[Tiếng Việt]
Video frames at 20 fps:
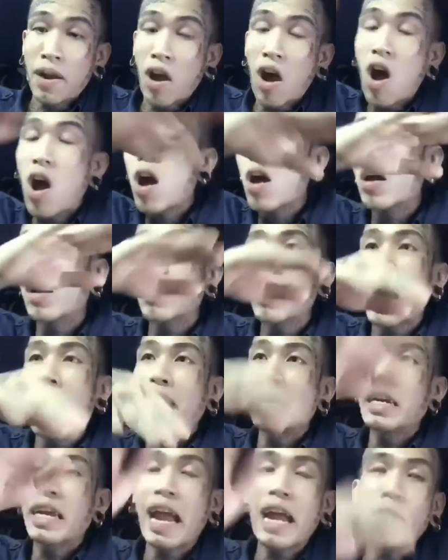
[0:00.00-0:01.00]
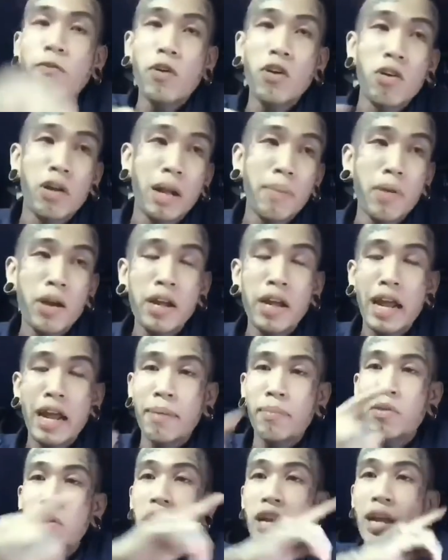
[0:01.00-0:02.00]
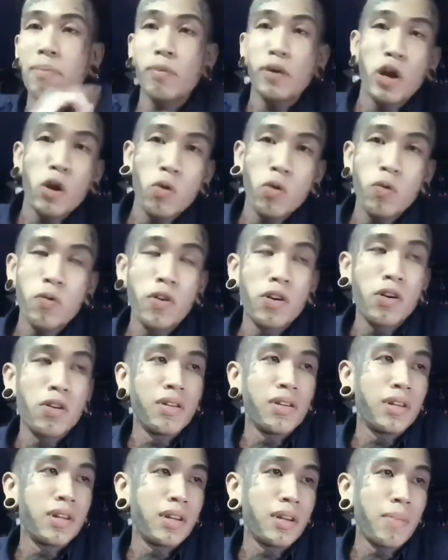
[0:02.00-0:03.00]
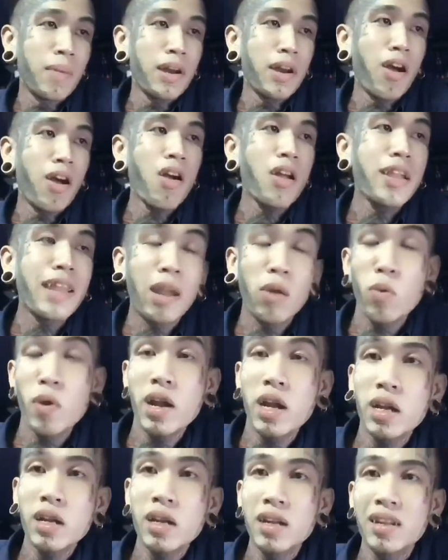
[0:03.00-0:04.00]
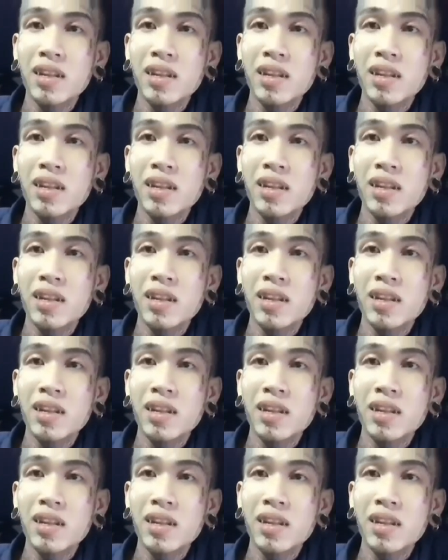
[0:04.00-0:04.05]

bên đó anh khác phường em ơi em có gì em kêu phường à, bên đó giải quyết